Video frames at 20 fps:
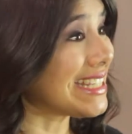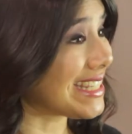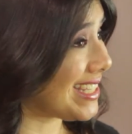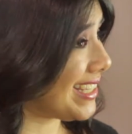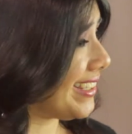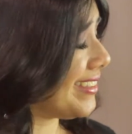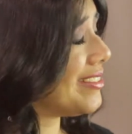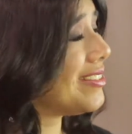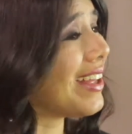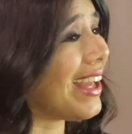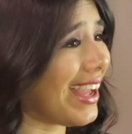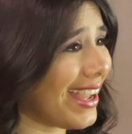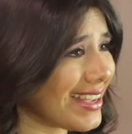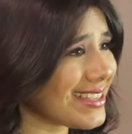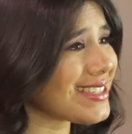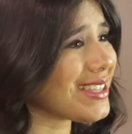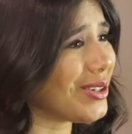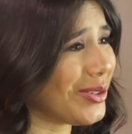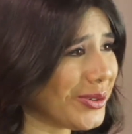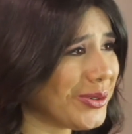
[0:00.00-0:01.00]
Sim, é
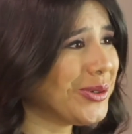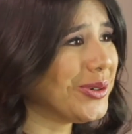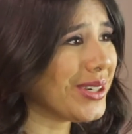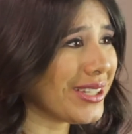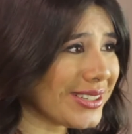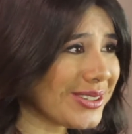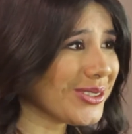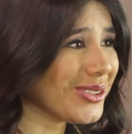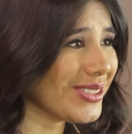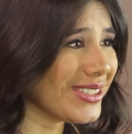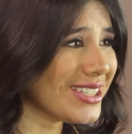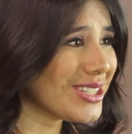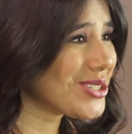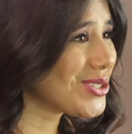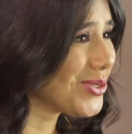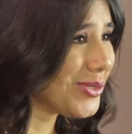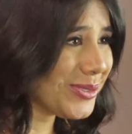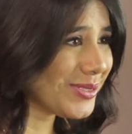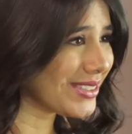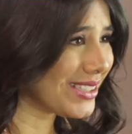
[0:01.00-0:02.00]
essa loucura toda,
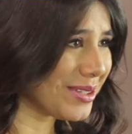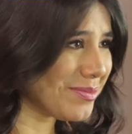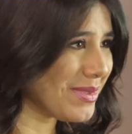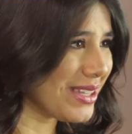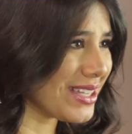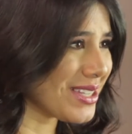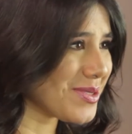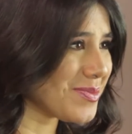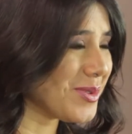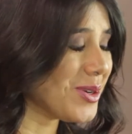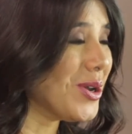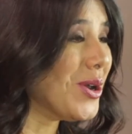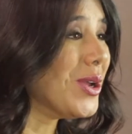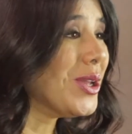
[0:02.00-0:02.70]
junta mesmo.